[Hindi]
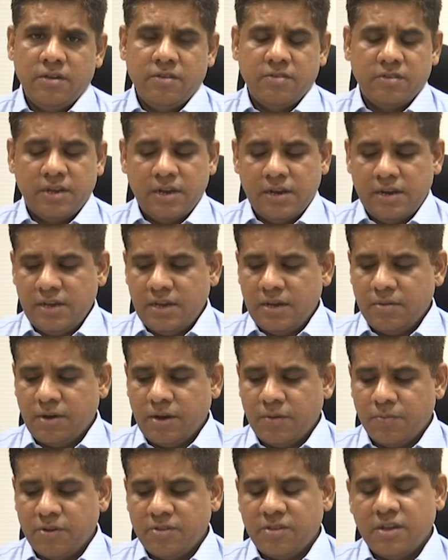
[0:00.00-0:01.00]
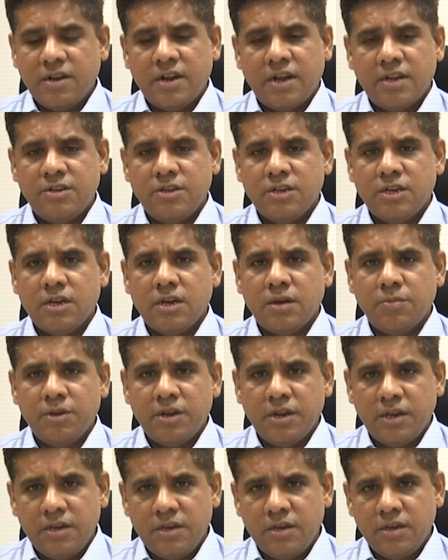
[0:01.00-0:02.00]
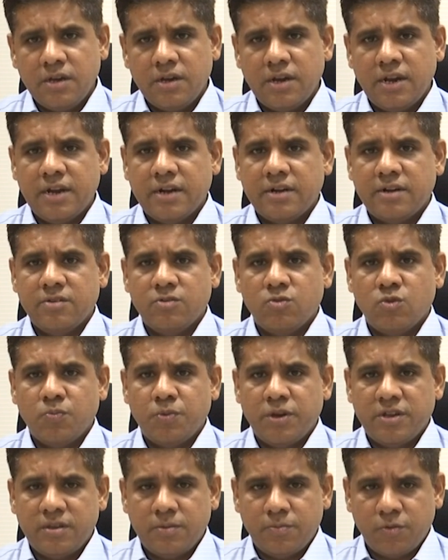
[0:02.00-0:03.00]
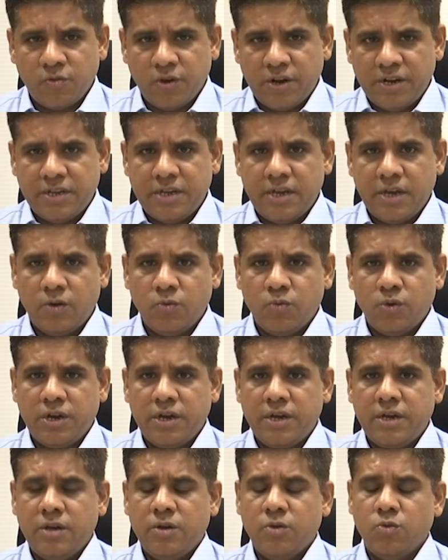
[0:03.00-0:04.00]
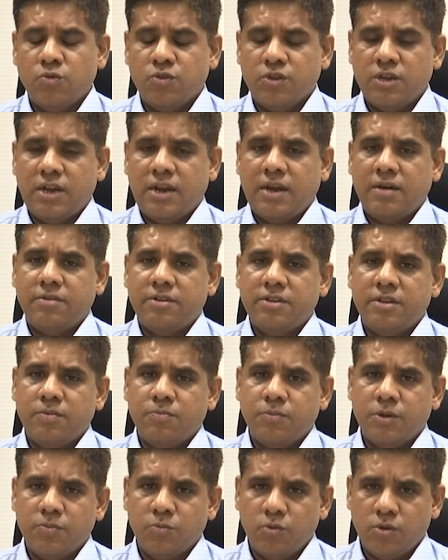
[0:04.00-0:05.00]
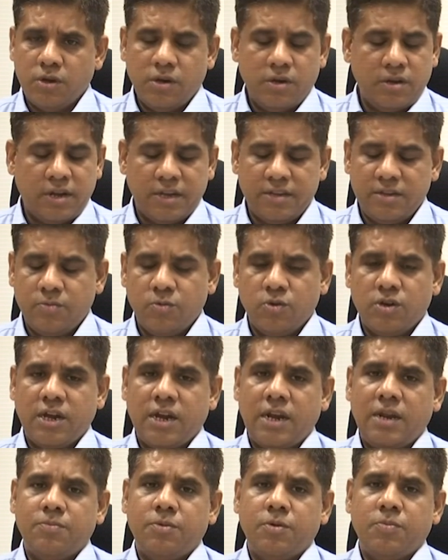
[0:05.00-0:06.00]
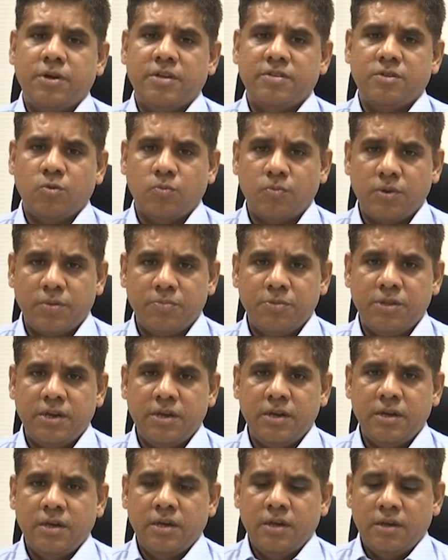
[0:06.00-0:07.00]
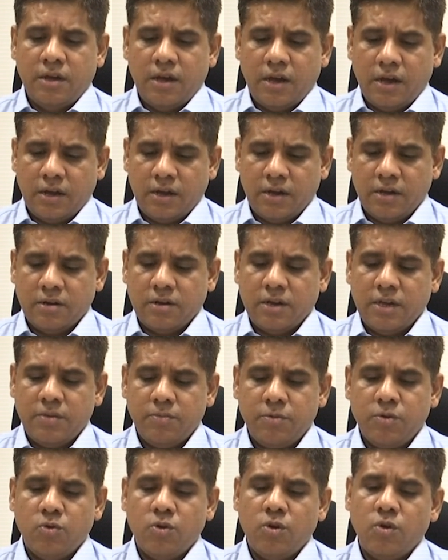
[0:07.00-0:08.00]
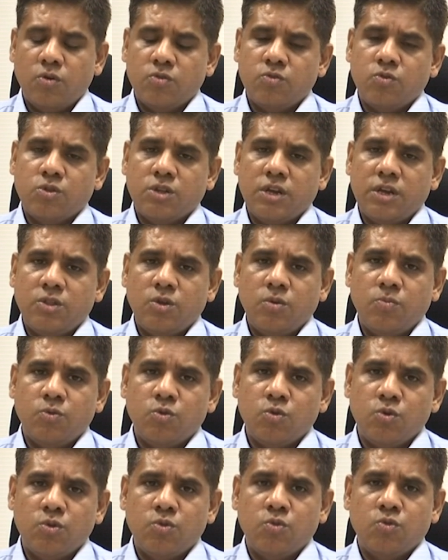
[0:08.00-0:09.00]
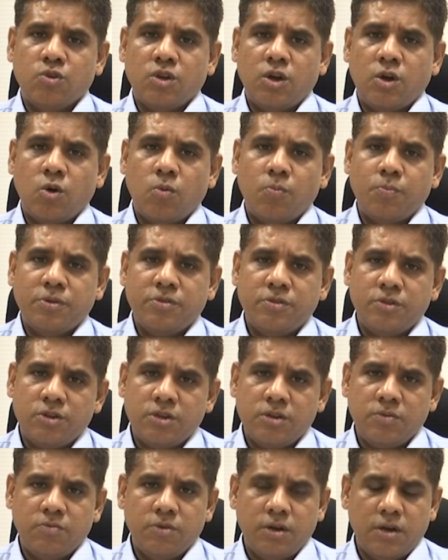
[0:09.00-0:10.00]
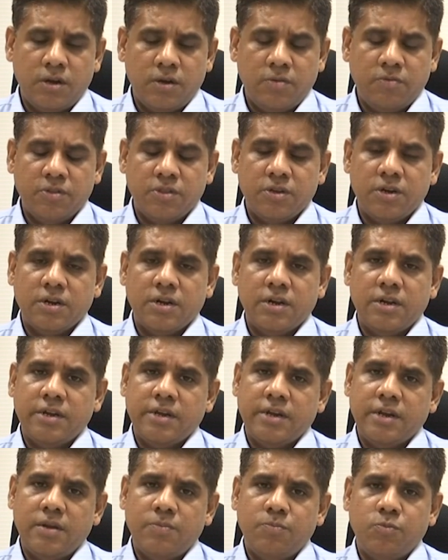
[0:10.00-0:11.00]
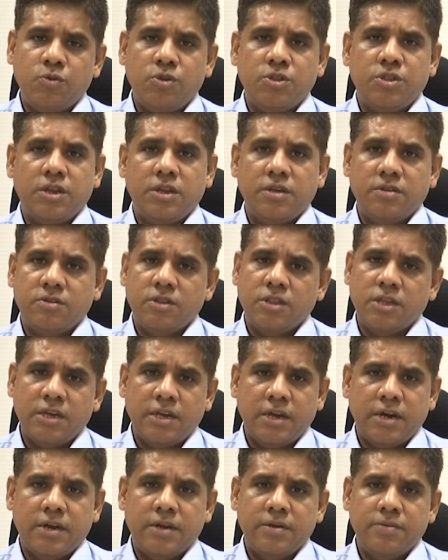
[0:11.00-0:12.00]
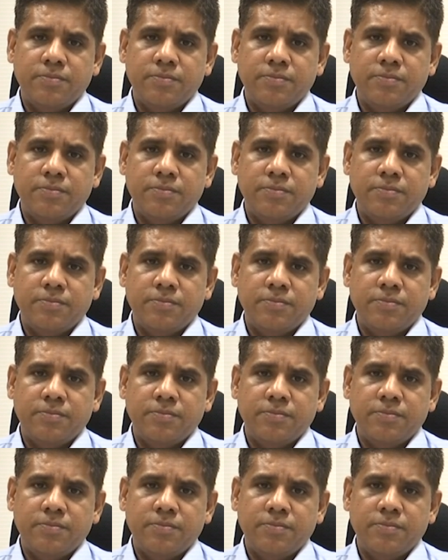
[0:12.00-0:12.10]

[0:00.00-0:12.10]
इसके लिए हमारे पास धनराशि की कमी नहीं है कलेक्टर्स को पैसा प्रोवाइड किया हुआ है उसके अलावा जनपद राज्य मुख्यालय पर पैसा उपलब्ध है अगर कहीं भी कोई लॉस होता है तो हम तुरंत उसका कॉम्पनसेशन वितरण करने के लिए पूरी तरीके से तैयार